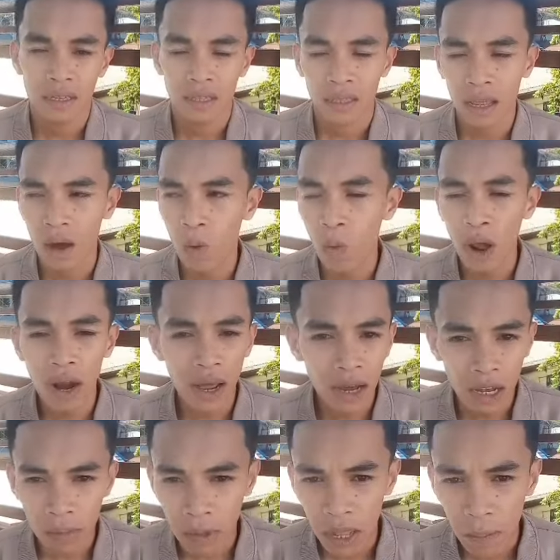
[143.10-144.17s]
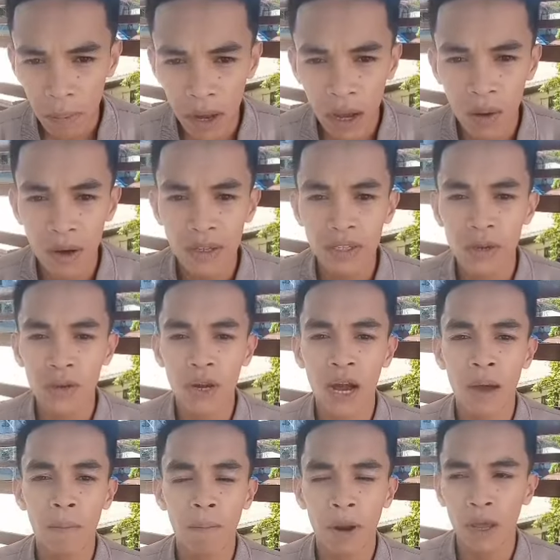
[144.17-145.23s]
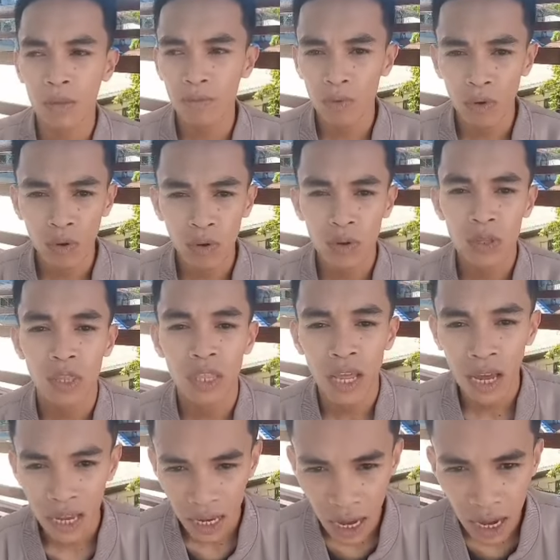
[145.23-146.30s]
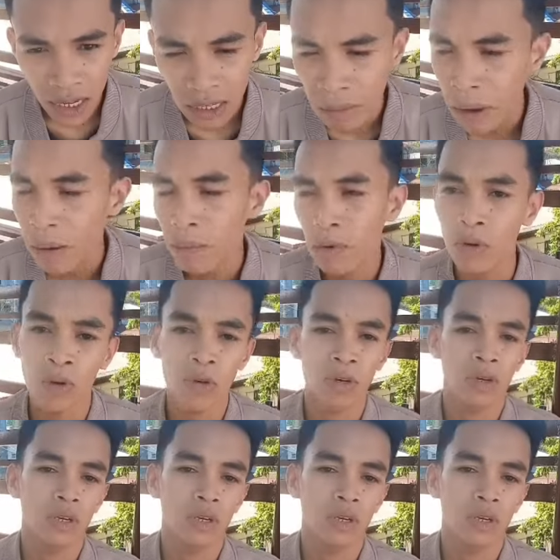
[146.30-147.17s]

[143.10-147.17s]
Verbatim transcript: na walang pinapagawa sa iyo ng upline mo na ikakasama mo.